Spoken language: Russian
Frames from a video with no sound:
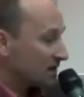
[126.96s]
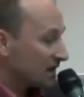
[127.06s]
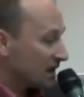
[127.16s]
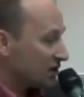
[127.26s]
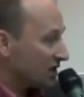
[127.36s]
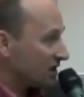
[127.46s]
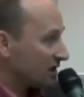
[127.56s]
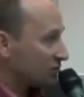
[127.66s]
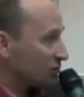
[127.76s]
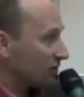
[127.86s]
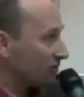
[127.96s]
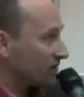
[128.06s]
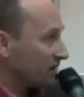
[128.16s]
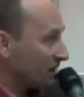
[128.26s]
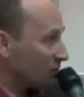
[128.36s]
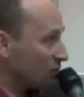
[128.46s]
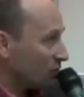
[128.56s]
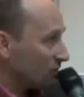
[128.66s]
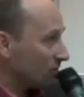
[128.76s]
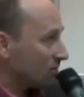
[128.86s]
Сокращение расходов на
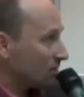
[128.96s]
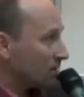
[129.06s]
науку,